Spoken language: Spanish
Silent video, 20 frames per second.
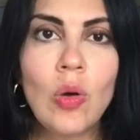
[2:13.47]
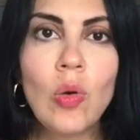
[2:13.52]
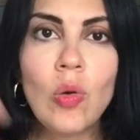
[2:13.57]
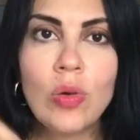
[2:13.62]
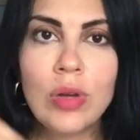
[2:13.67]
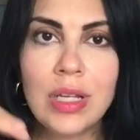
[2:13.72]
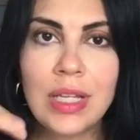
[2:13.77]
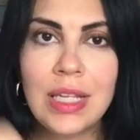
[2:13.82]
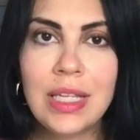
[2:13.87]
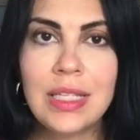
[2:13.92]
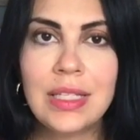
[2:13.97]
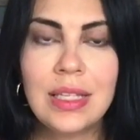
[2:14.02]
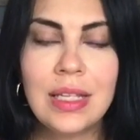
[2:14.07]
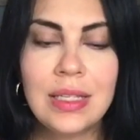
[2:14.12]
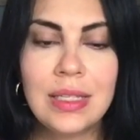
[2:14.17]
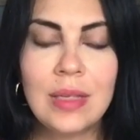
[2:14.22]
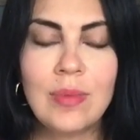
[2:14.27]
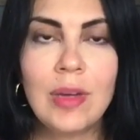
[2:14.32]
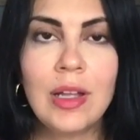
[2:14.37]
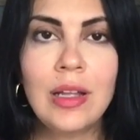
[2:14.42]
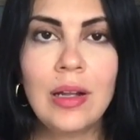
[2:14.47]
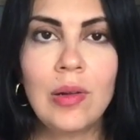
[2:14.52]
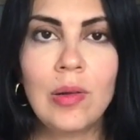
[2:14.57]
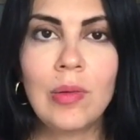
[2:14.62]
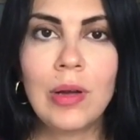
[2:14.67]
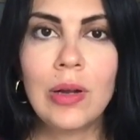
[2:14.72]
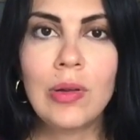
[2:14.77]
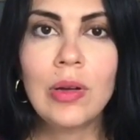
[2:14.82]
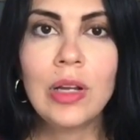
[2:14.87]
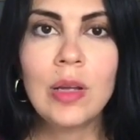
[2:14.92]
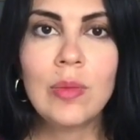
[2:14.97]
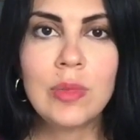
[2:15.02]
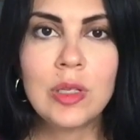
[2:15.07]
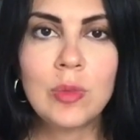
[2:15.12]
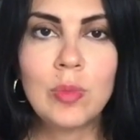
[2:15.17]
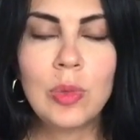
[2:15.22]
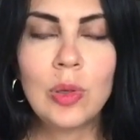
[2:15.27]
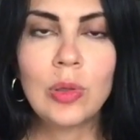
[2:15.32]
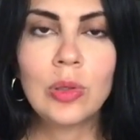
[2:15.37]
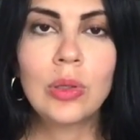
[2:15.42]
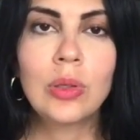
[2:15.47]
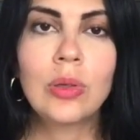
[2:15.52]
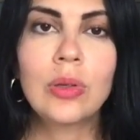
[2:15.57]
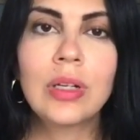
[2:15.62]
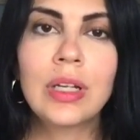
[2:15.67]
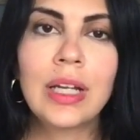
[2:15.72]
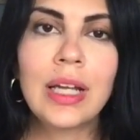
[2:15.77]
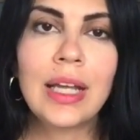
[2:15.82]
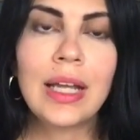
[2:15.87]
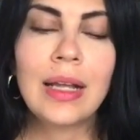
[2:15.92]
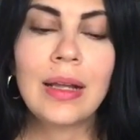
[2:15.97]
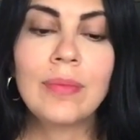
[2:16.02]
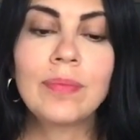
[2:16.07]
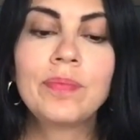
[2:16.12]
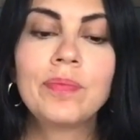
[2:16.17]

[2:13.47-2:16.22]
un quiste encima del ovario que me explotó, que